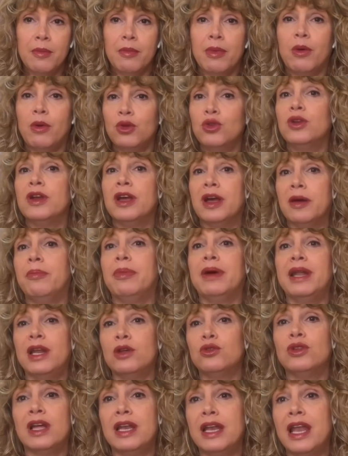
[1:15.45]
Ma quando il
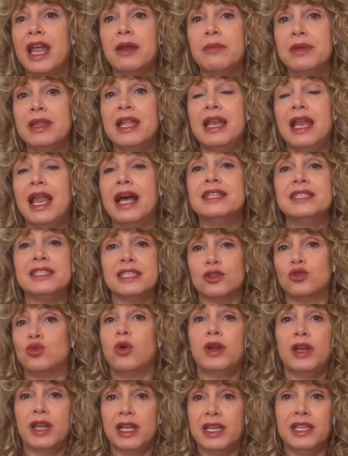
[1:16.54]
campanello d'allarme dell'ansia
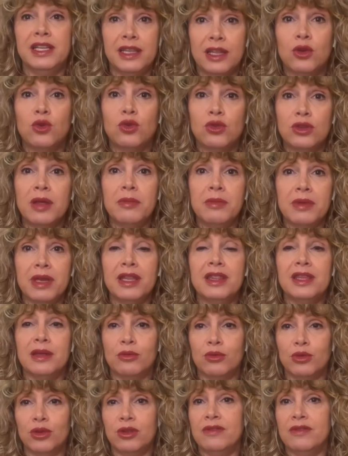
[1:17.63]
suona ininterrottamente può